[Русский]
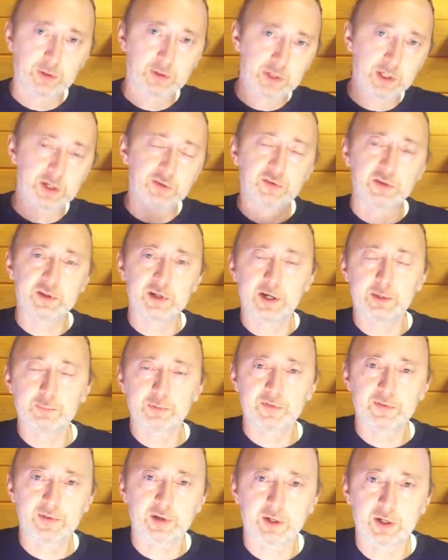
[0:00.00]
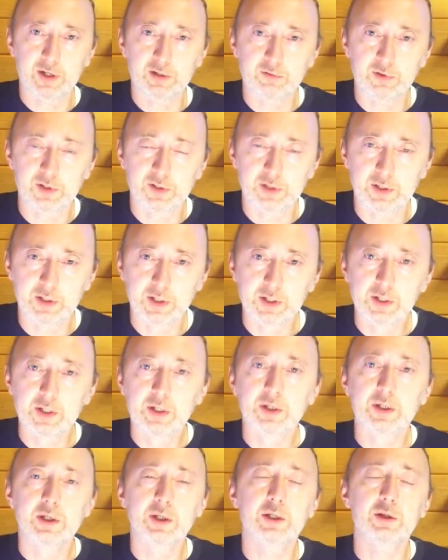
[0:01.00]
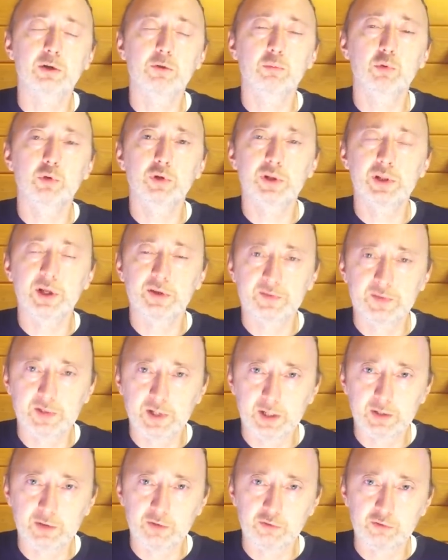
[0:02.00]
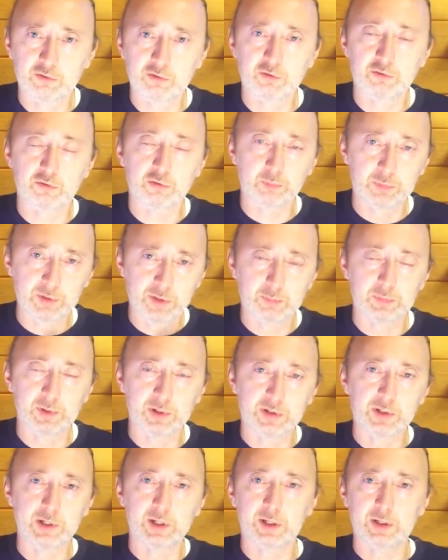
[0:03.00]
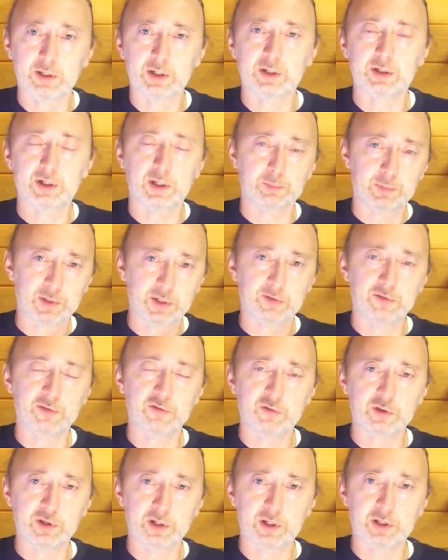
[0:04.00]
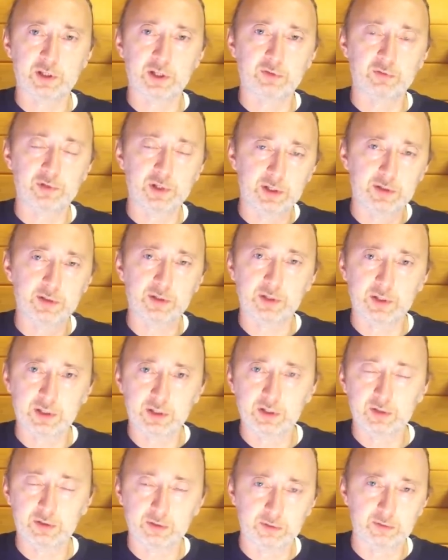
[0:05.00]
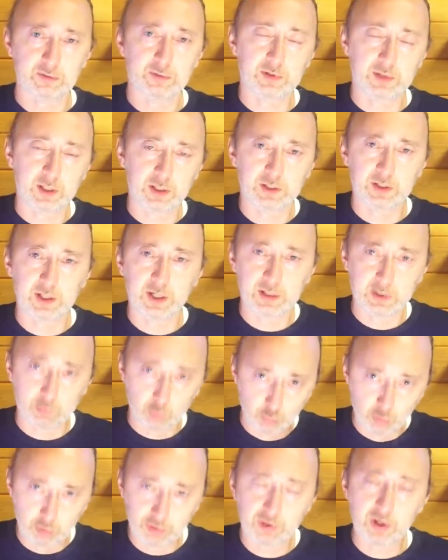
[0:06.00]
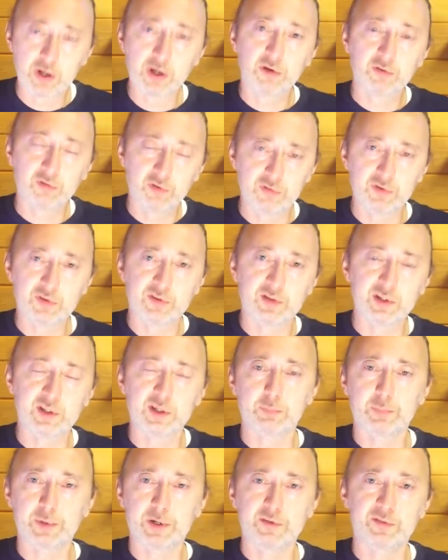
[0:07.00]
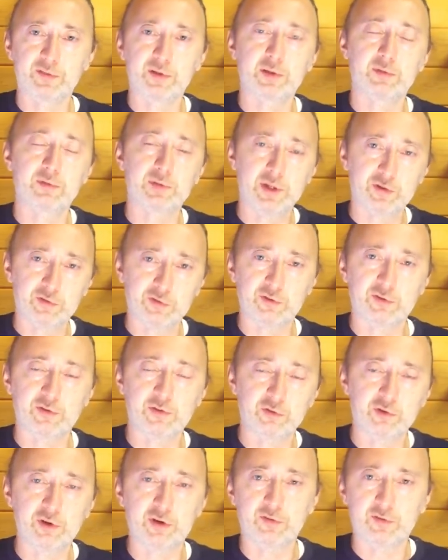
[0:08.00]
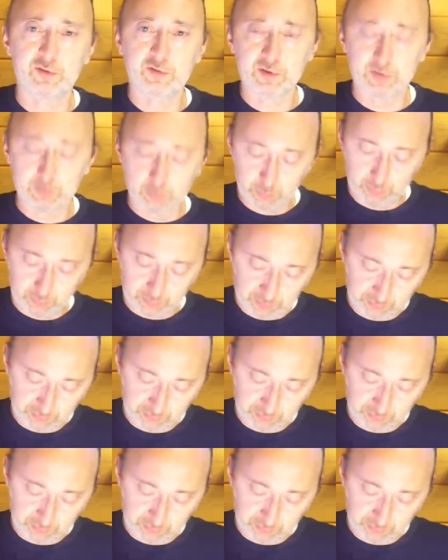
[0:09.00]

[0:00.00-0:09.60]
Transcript: 30 грамм на стакан воды. И этого будет достаточно, чтобы не было никаких там токсичных отравлений и так далее от выведения паразитов, даже если часть из них будет в